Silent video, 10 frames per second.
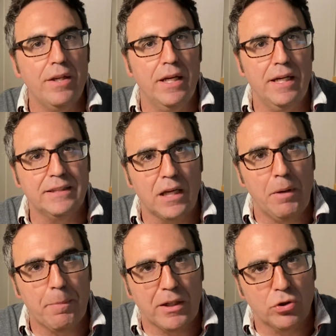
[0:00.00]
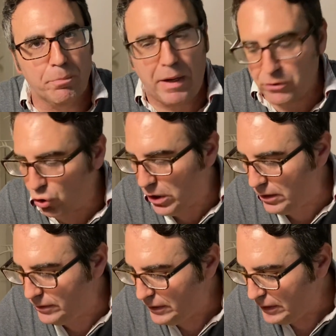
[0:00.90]
de Isabel
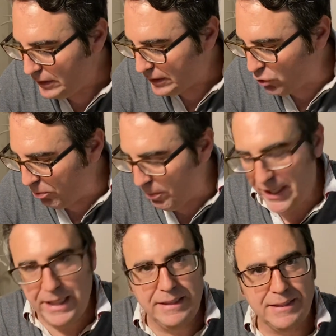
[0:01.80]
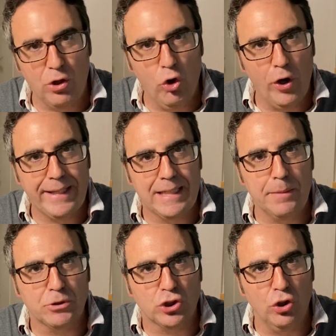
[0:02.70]
Pantoja, como veréis, lo
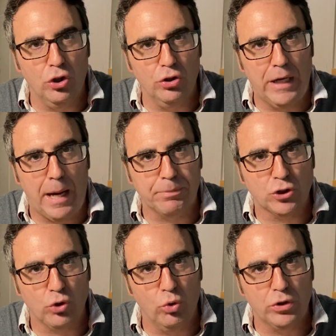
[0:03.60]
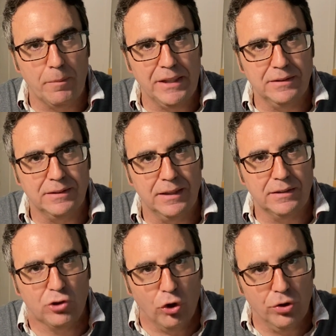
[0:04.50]
eclipsó absolutamente
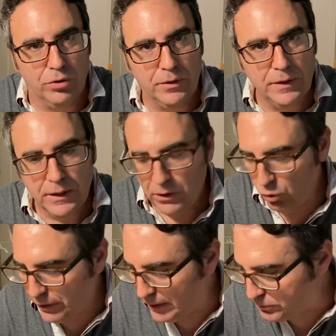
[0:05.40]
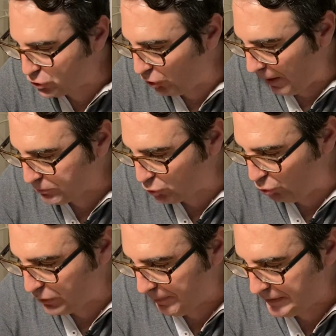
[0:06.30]
todo lo eclipsó
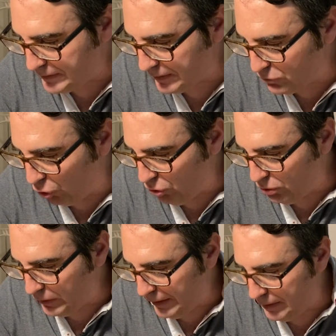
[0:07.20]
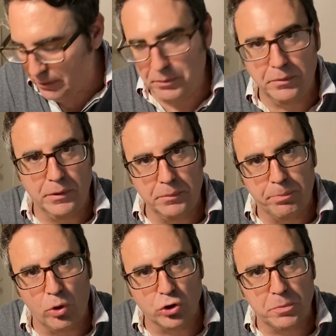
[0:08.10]
absolutamente todo. En
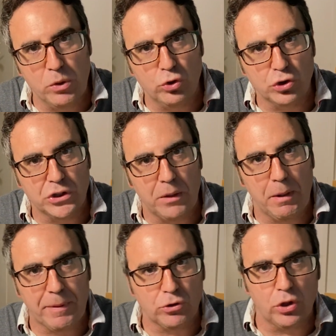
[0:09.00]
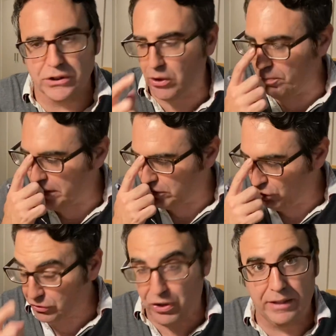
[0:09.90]
pocos minutos Isabel Pantoja se convirtió
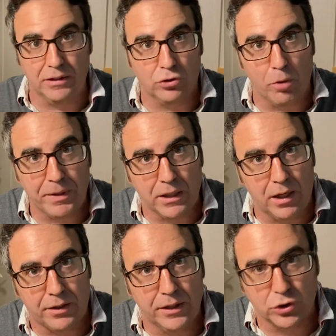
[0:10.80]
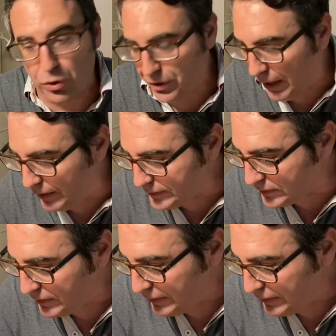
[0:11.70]
en trending topic en las redes sociales.